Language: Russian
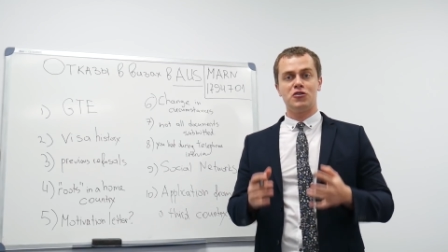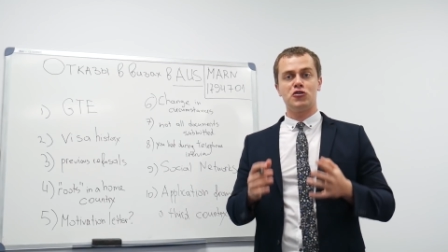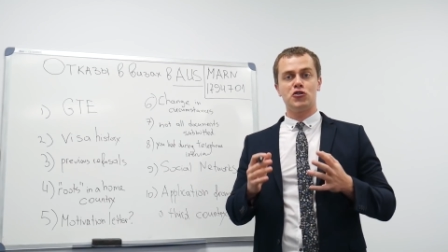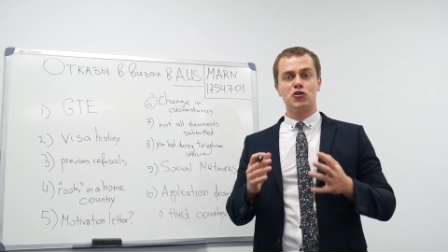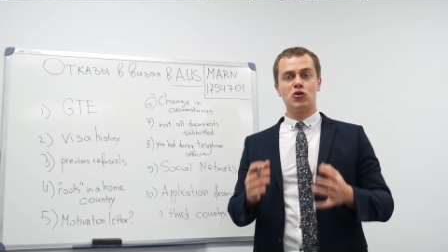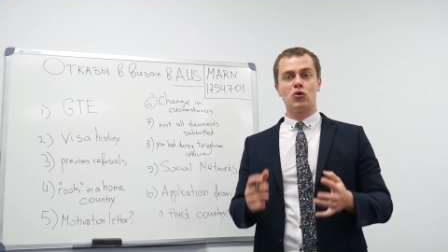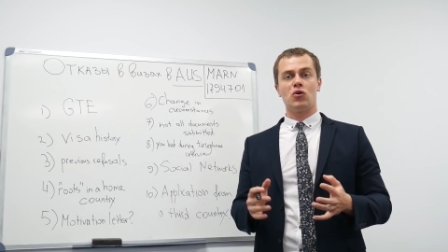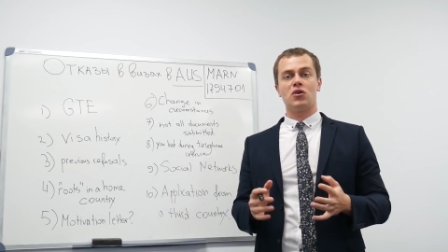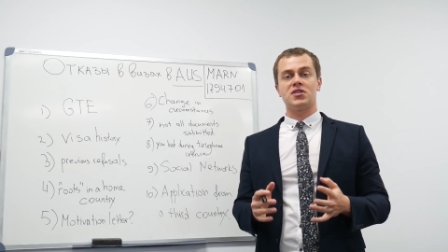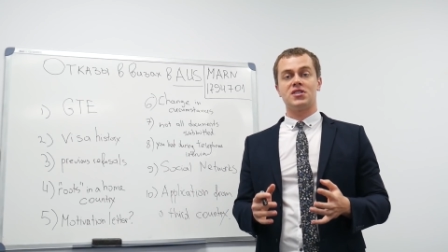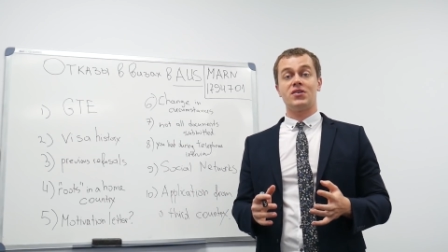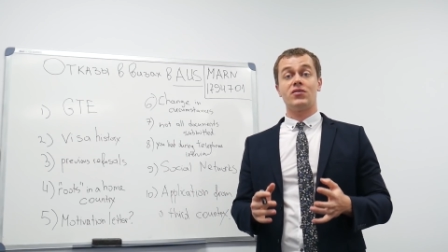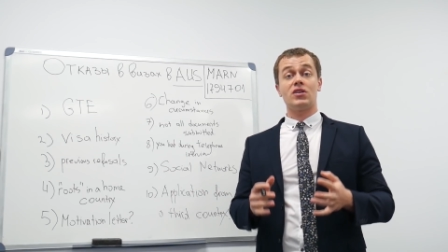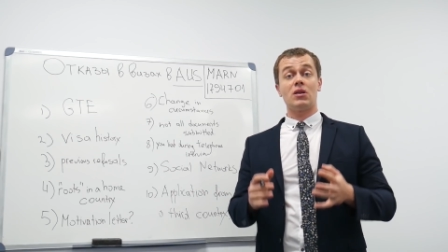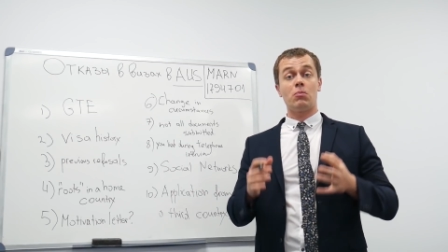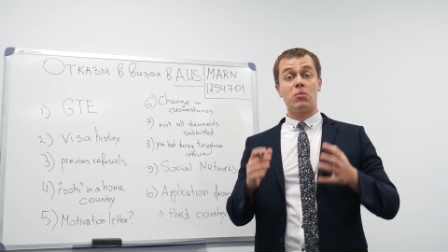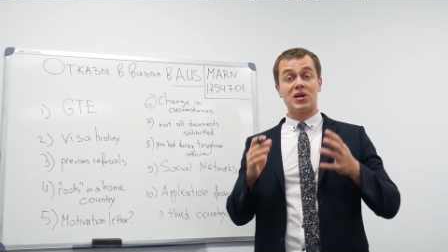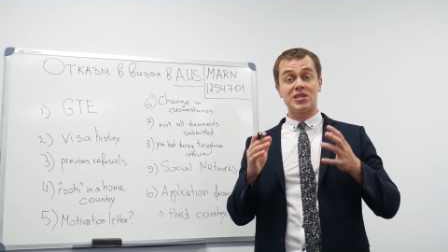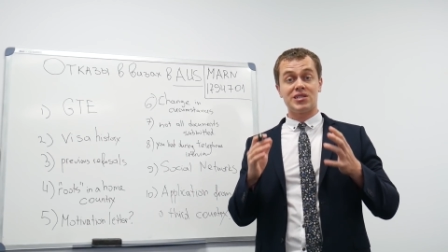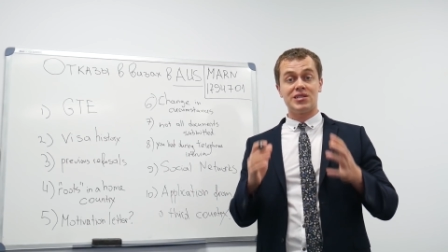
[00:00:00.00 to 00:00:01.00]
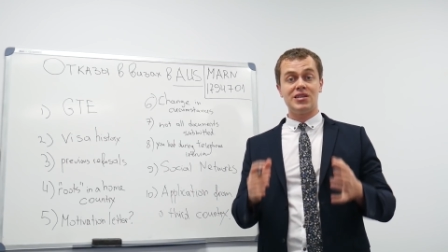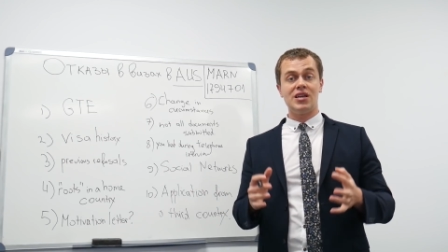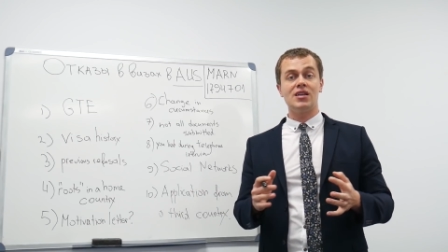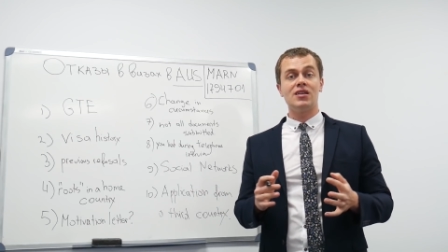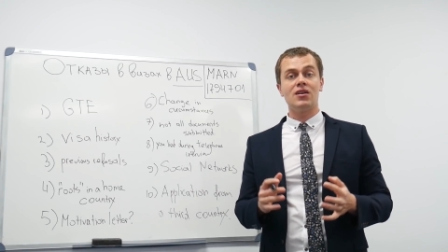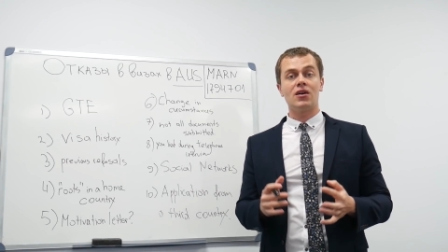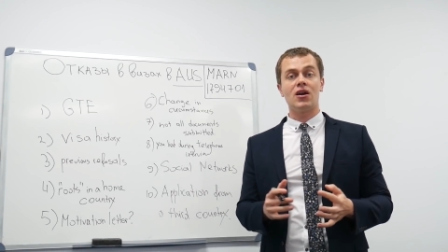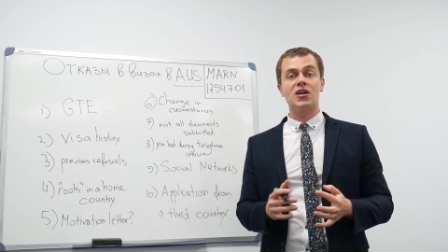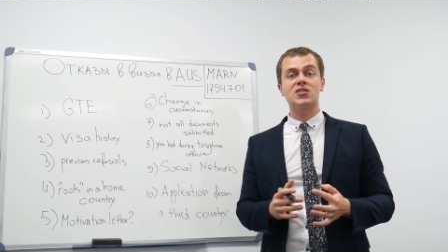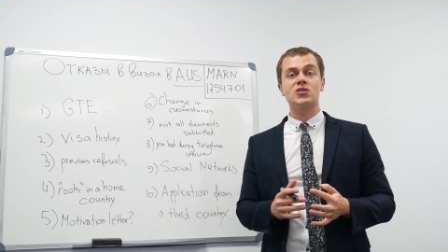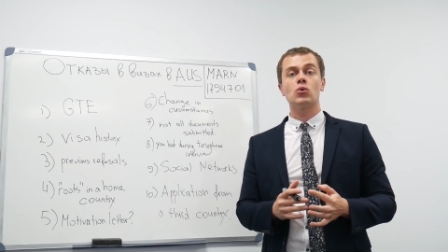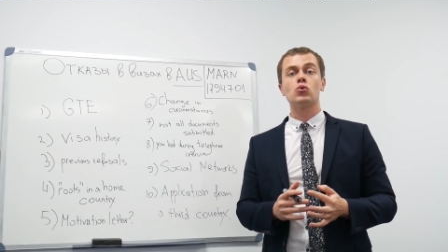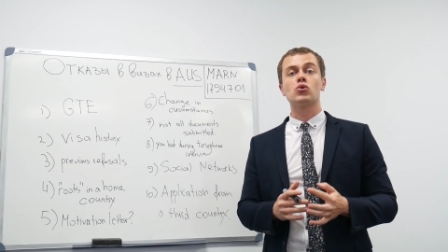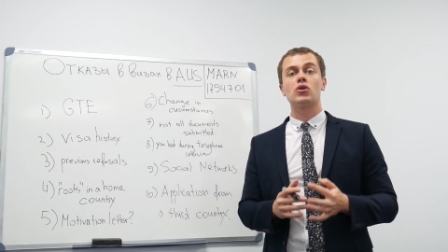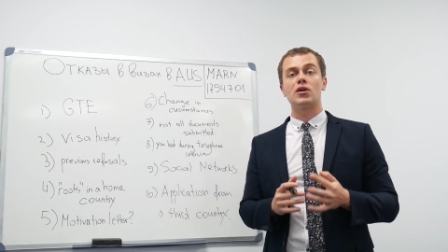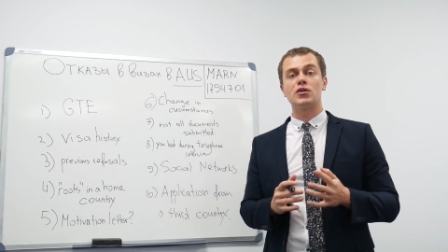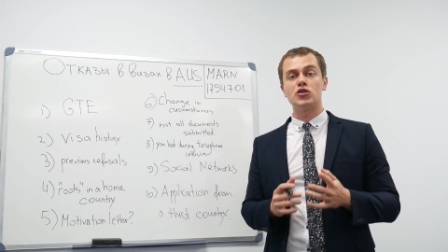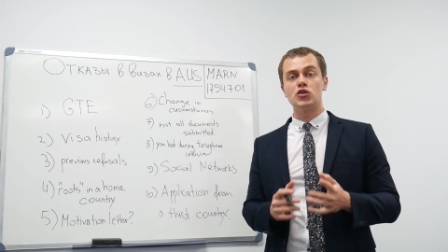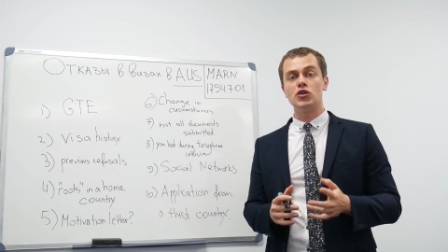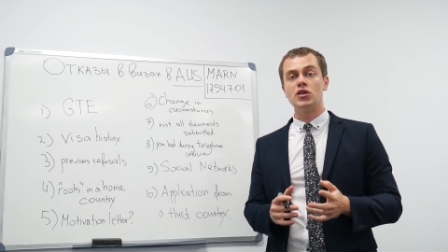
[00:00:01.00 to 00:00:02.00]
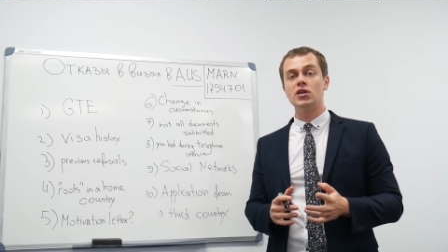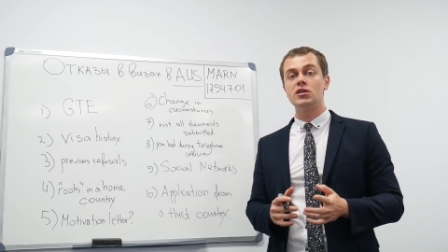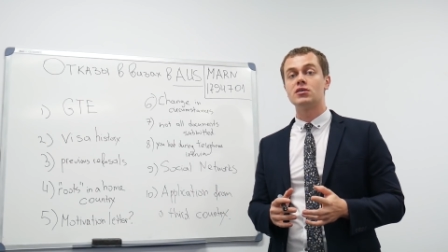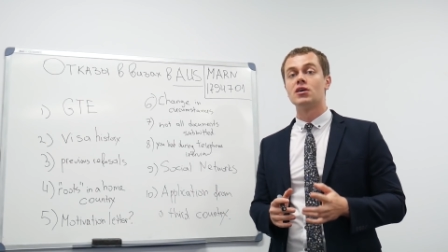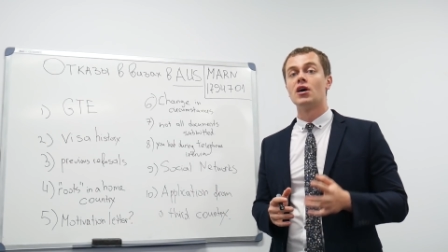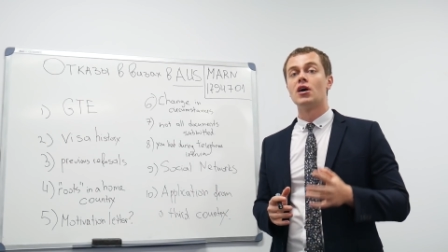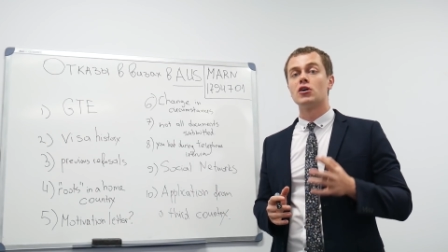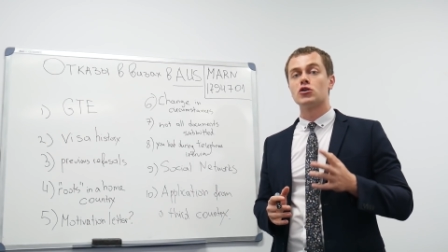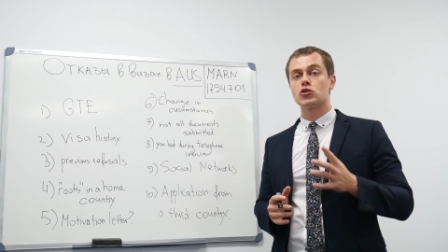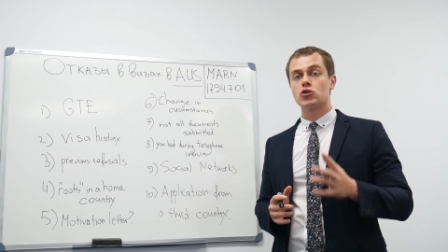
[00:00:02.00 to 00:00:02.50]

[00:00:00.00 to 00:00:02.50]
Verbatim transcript: еще раз, наверное, последний раз уточнить,